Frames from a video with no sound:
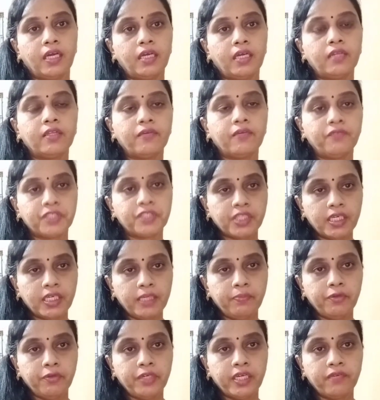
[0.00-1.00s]
இந்த
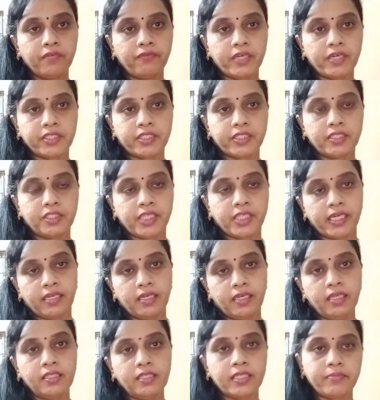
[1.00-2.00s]
விஷாலி பியூட்டி அண்ட் ஃபேஷன்
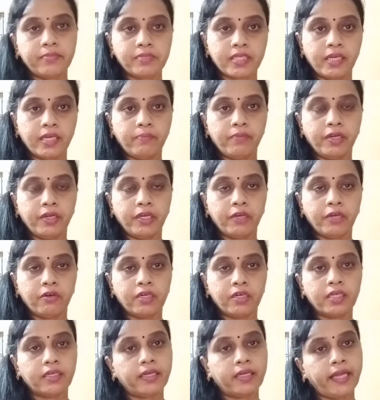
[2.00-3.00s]
சேனலை சப்ஸ்கிரைப்
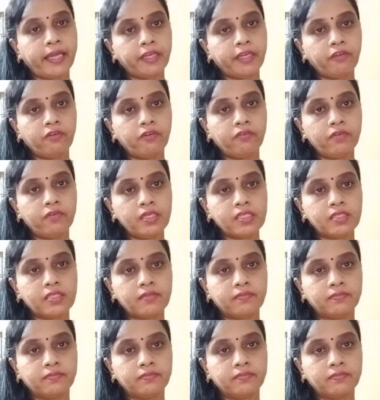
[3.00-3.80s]
பண்ணிக்கோங்க தேங்க்யூ வியூவர்ஸ்